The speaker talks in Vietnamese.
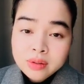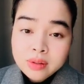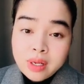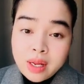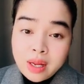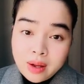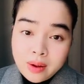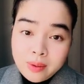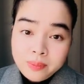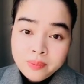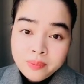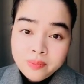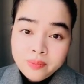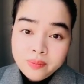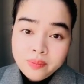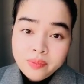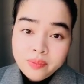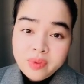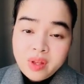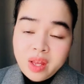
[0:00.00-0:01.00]
thấy không
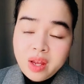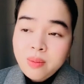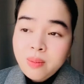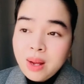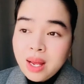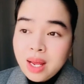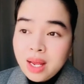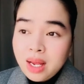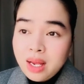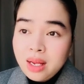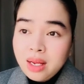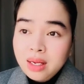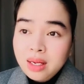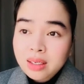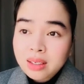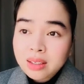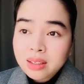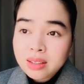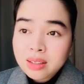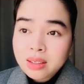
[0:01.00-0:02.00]
nếu mà
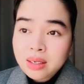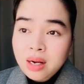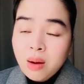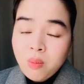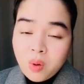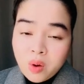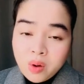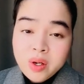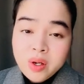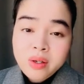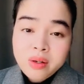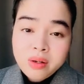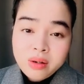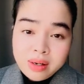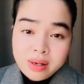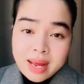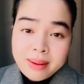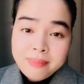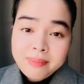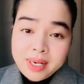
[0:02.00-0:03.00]
không có những
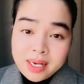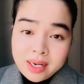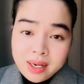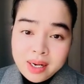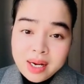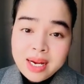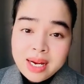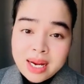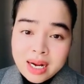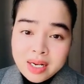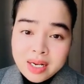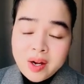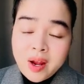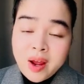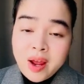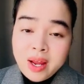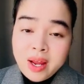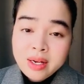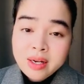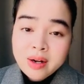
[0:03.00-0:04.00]
người làm những cái ngành
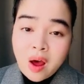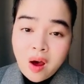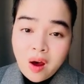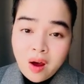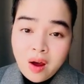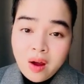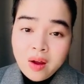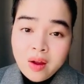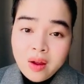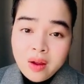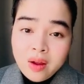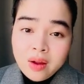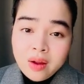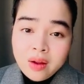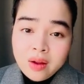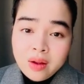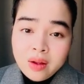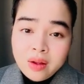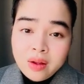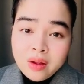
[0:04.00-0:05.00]
nghề đó
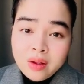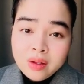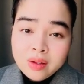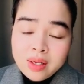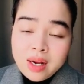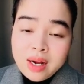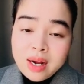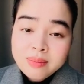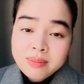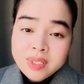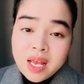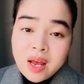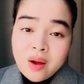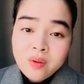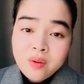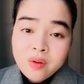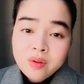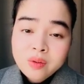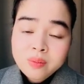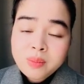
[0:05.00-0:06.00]
thì làm
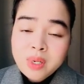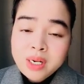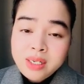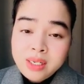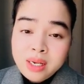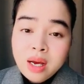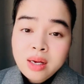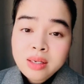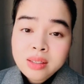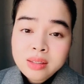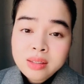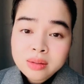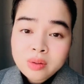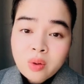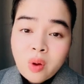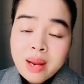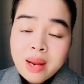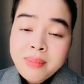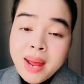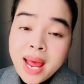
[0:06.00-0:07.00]
sao bệnh nhân được
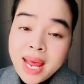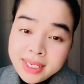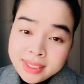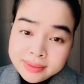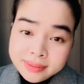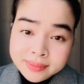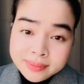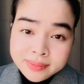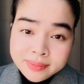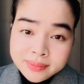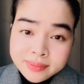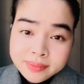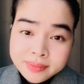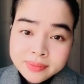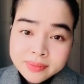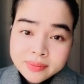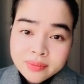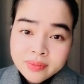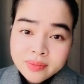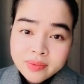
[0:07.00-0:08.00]
thoải mái
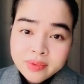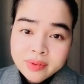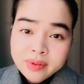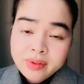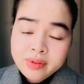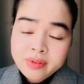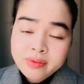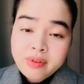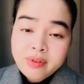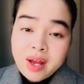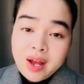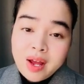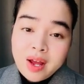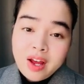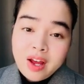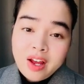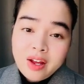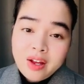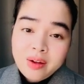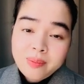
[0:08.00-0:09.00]

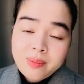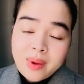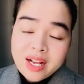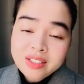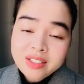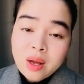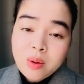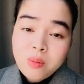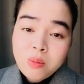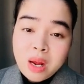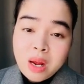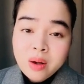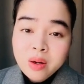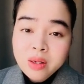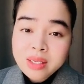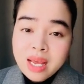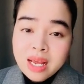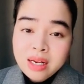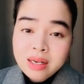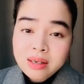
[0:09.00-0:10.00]
và bạn sống bạn
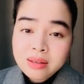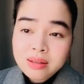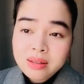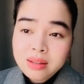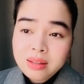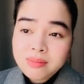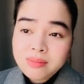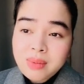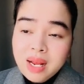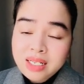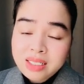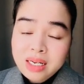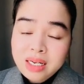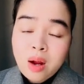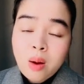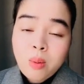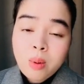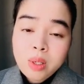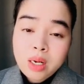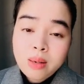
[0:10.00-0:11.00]
có chắc ờ, bạn sẽ
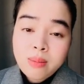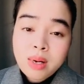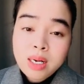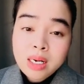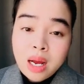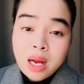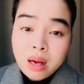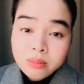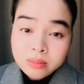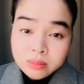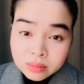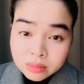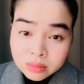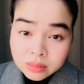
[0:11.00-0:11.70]
không bao giờ bệnh không